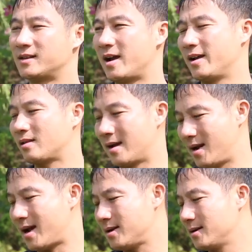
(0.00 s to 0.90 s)
Đấy, Thái
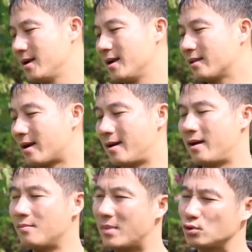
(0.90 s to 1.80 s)
Lan, Thái
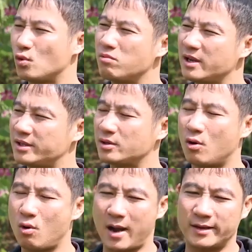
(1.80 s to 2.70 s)
Lan mặc dù ông Nishino,
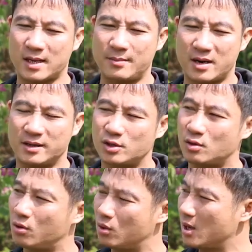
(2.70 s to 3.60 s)
anh xem trận
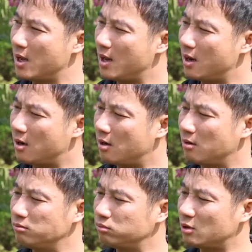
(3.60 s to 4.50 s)
Nishino,
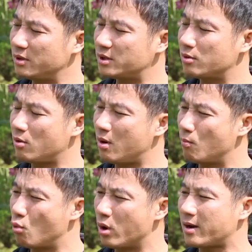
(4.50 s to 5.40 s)
ông ông Nishino đã
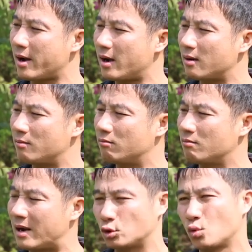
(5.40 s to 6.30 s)
muốn cả,
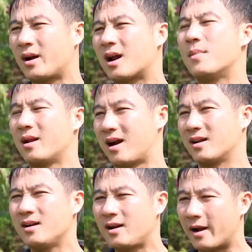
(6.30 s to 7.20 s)
mặc dù rất cân bằng thẳng
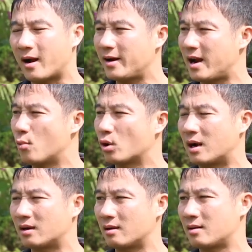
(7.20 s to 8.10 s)
nhưng kể cả khi hai một
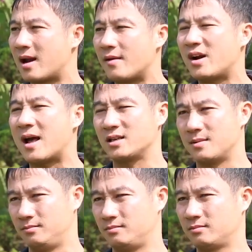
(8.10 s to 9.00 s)
cả Thái Lan vẫn đã
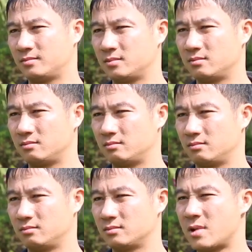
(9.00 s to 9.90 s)
chậm.
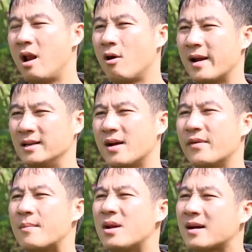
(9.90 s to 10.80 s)
Đây là họ đánh giá
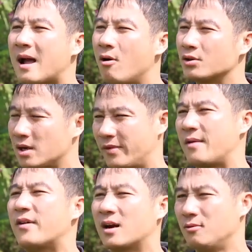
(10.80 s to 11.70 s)
Việt Nam rất cao, họ sợ Việt
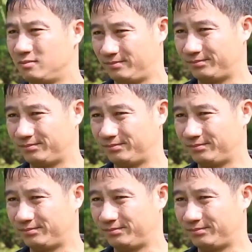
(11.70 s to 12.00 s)
Nam phản công,